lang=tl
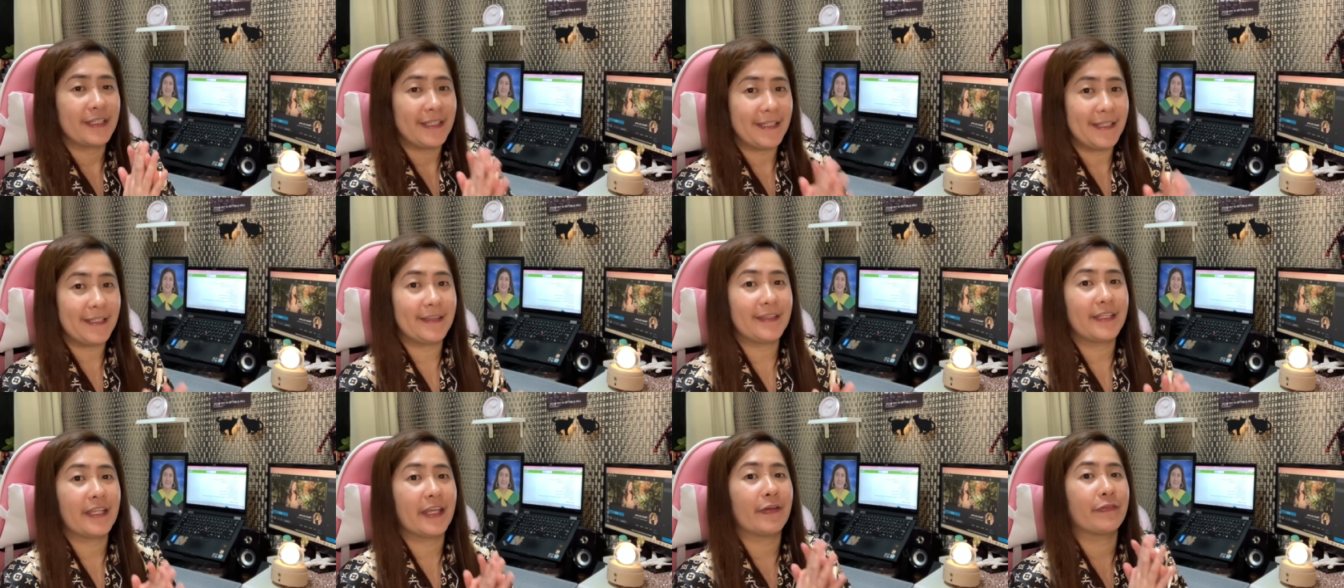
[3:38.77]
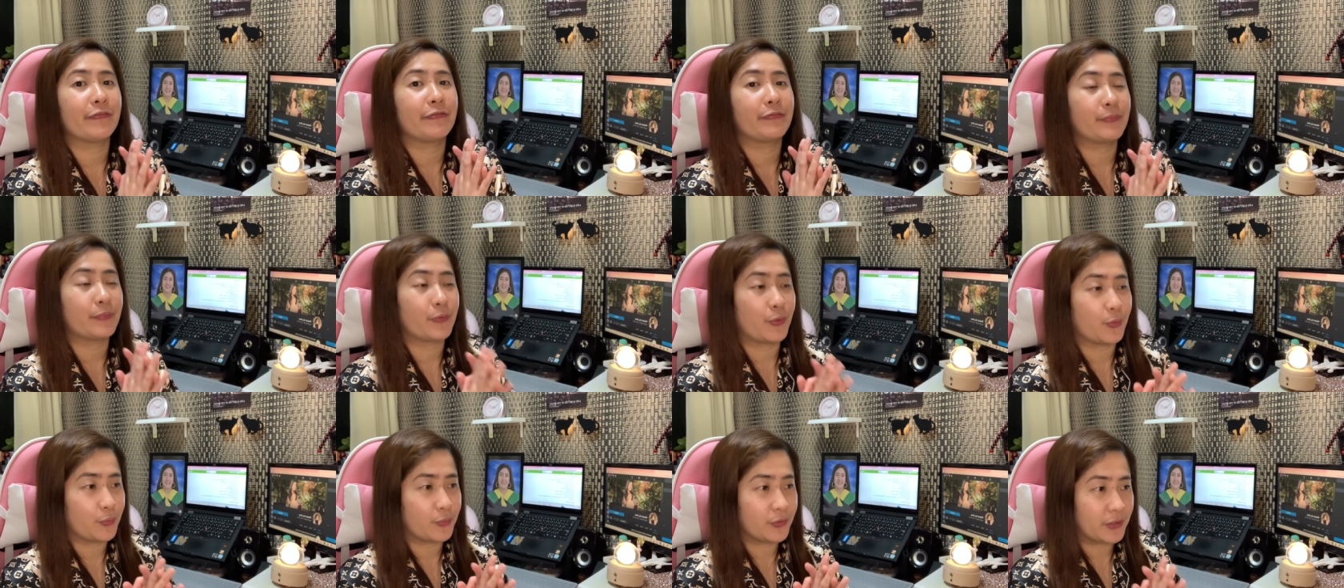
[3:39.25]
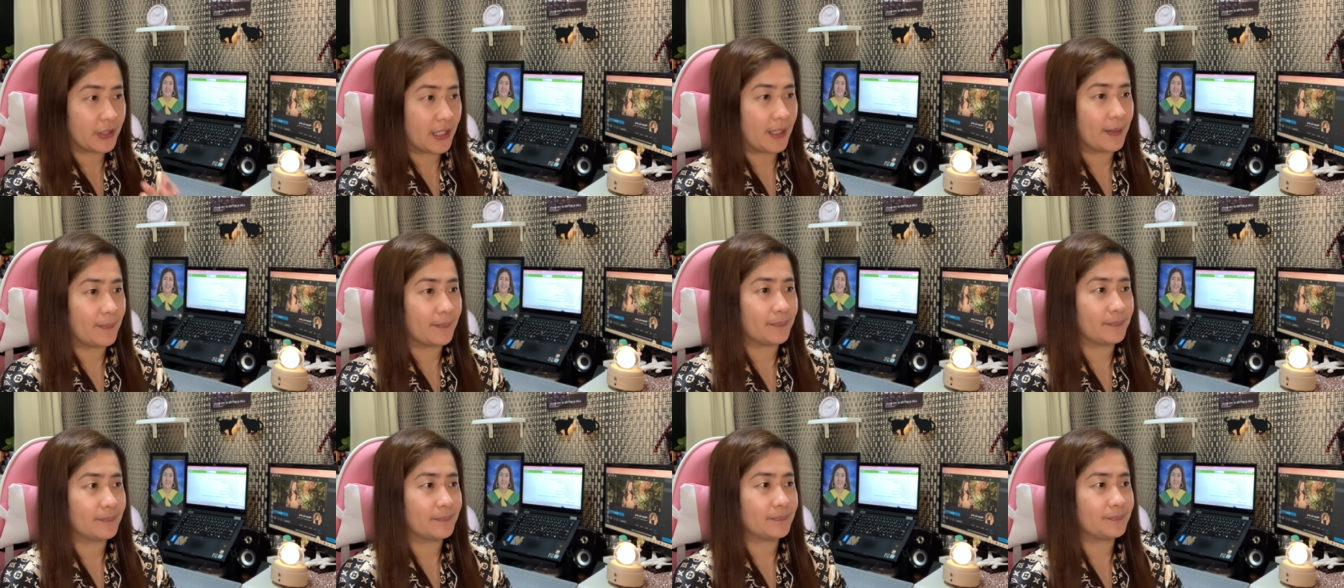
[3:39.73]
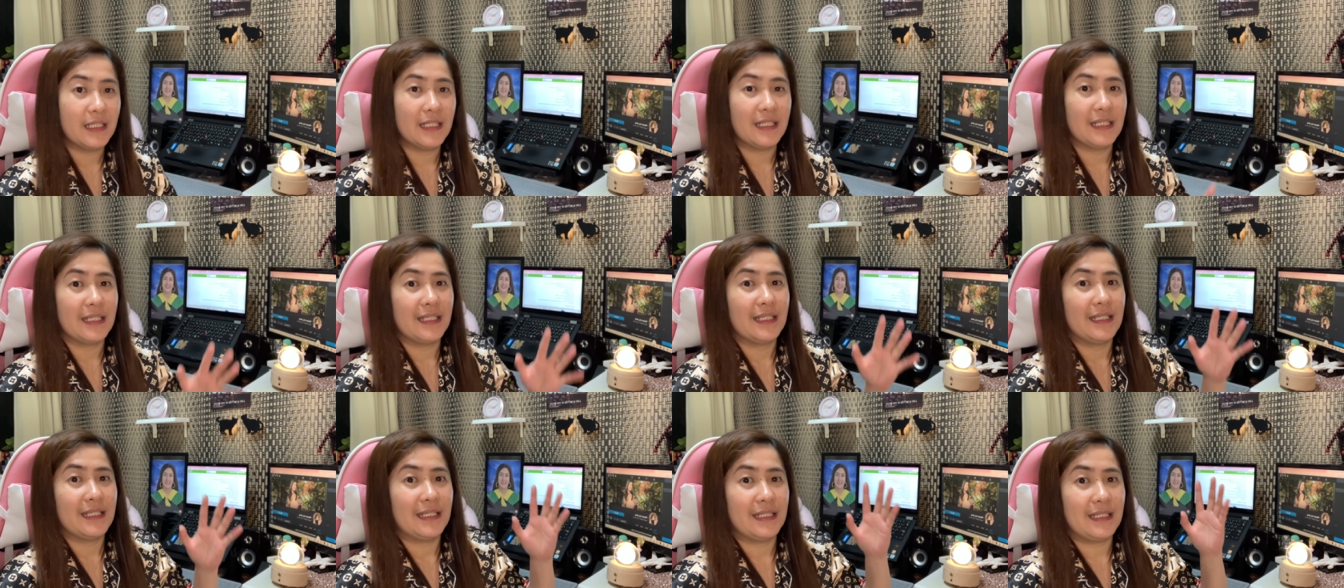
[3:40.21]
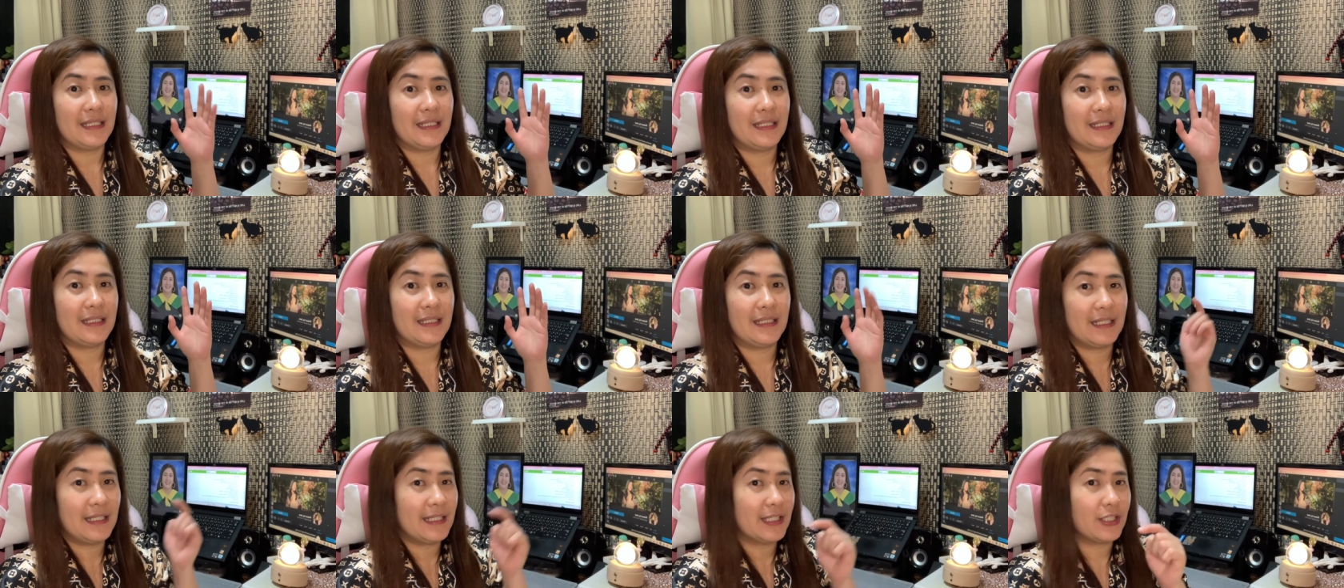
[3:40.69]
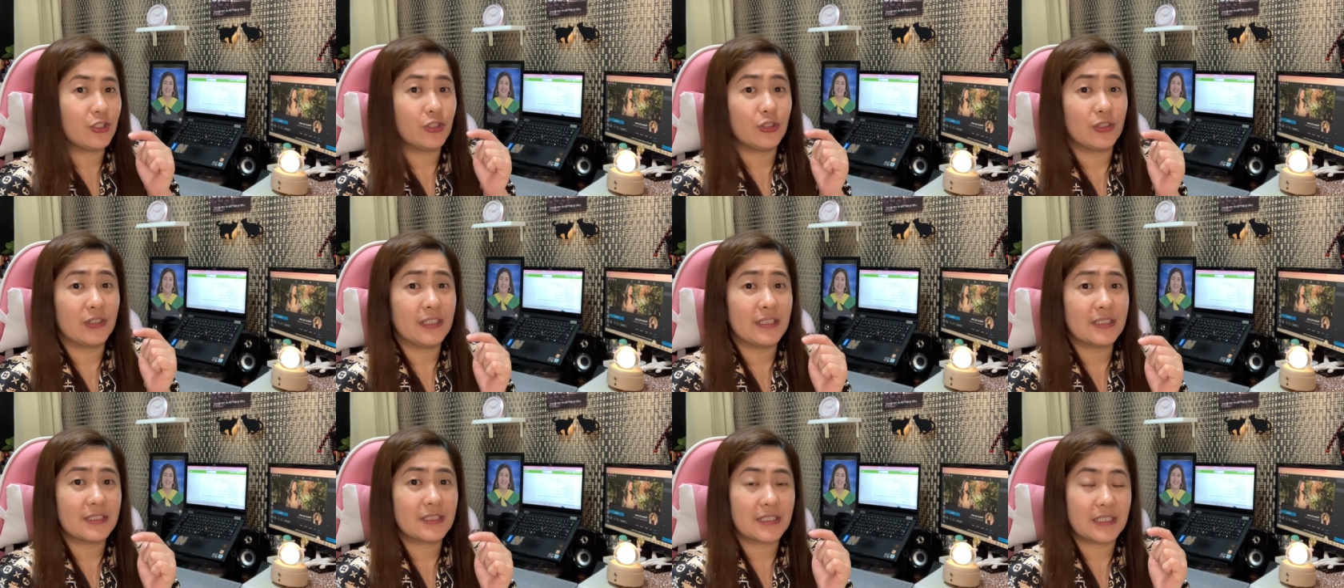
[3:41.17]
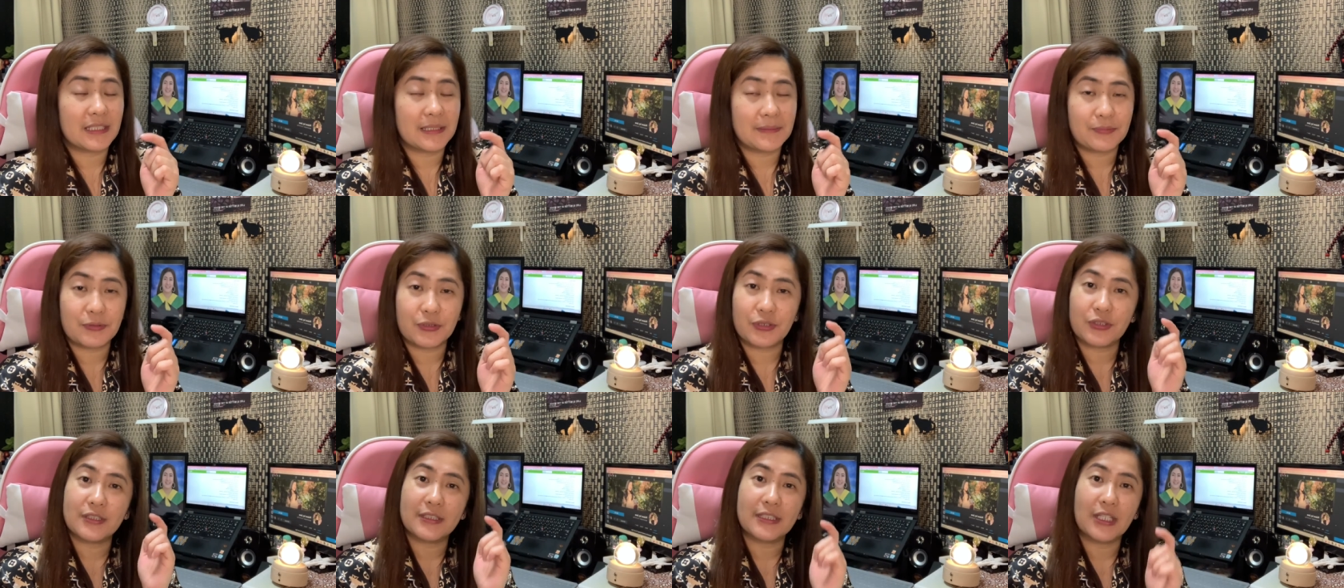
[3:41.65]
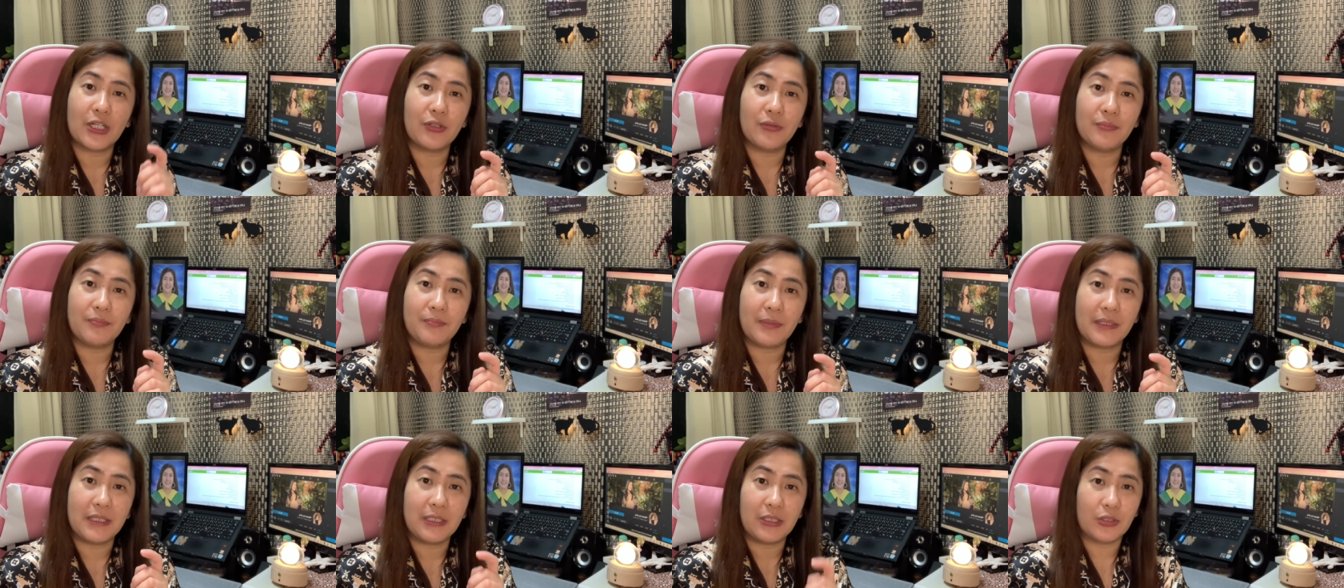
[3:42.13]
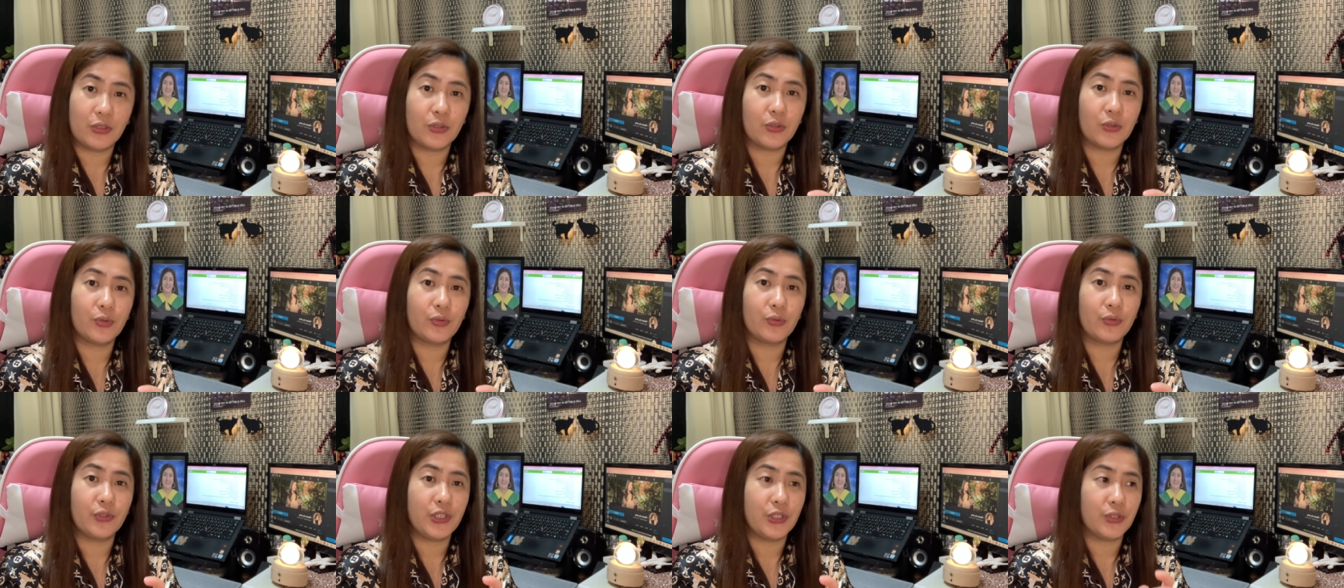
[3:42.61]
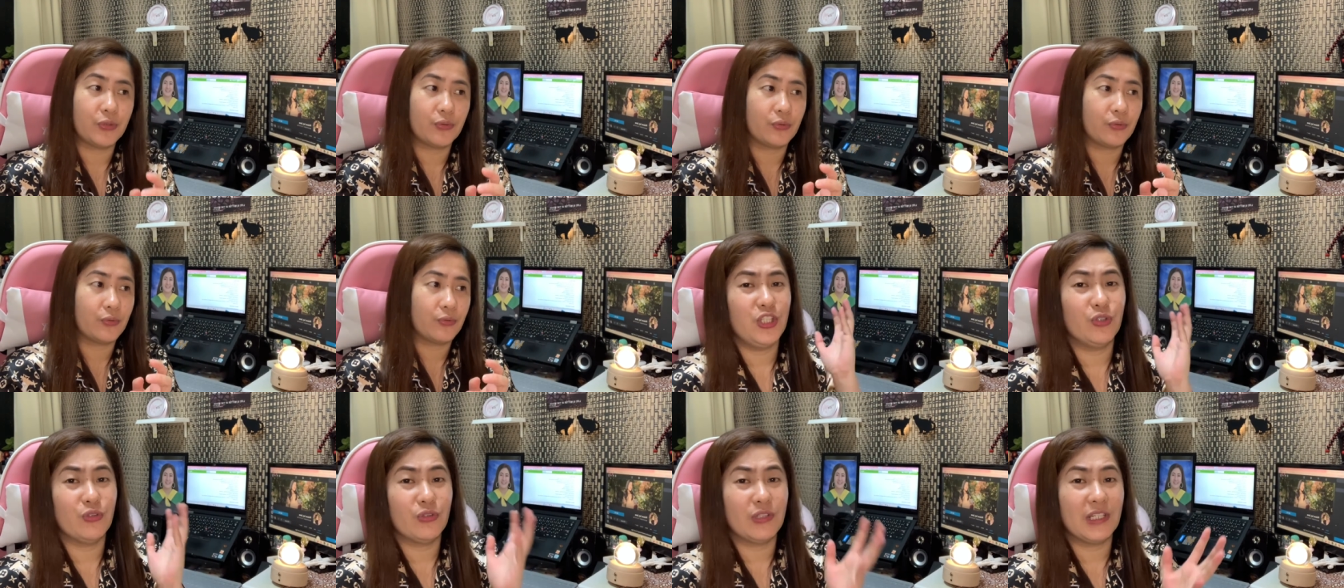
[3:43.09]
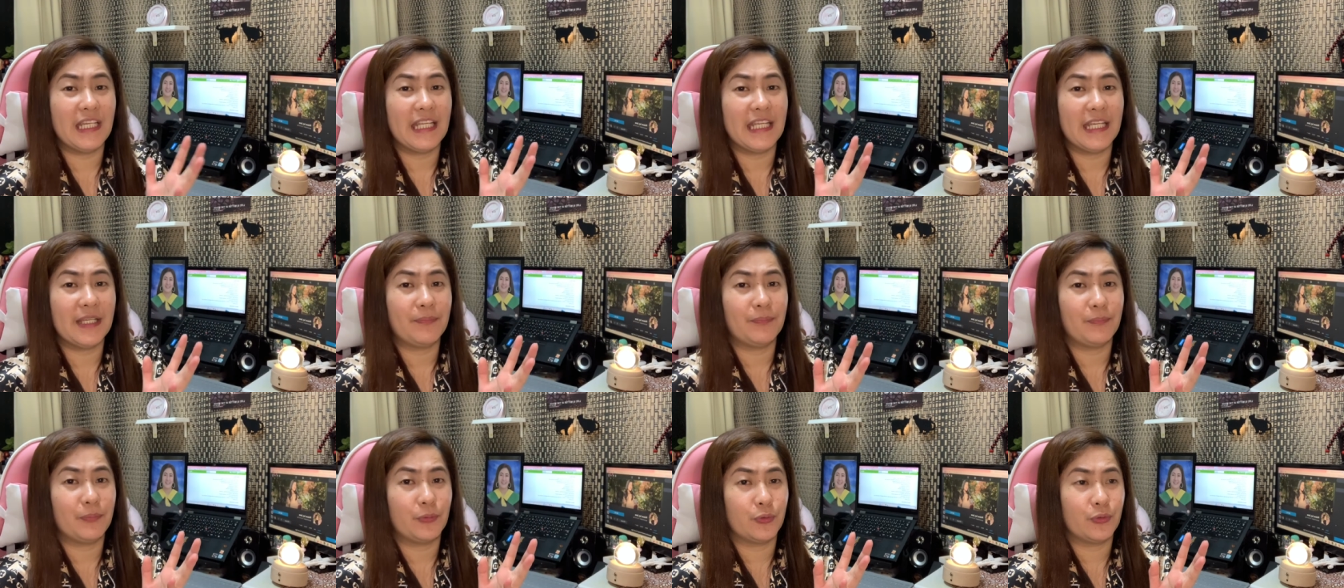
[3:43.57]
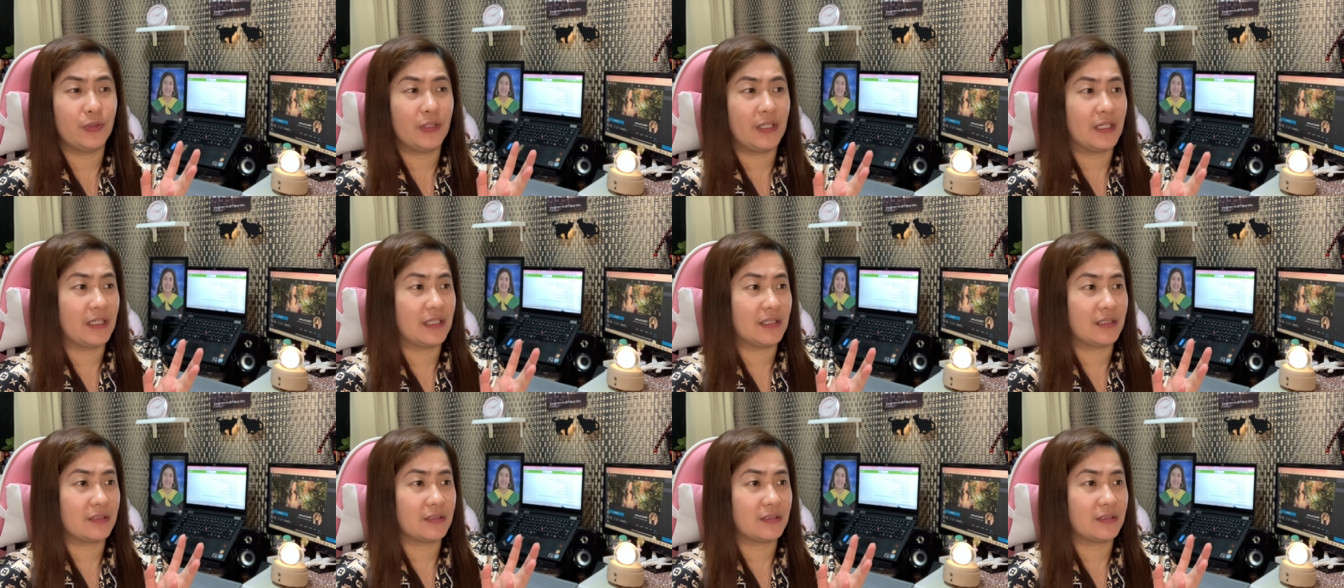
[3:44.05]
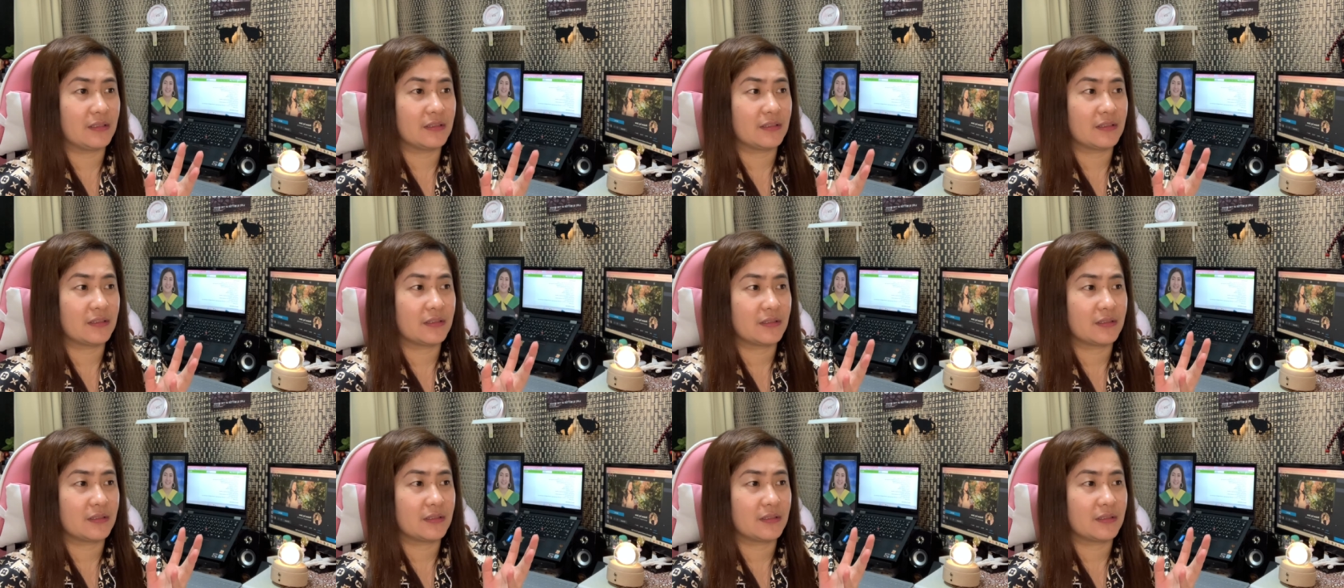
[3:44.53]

ETF program ililink ko description down below yung, yung link po ng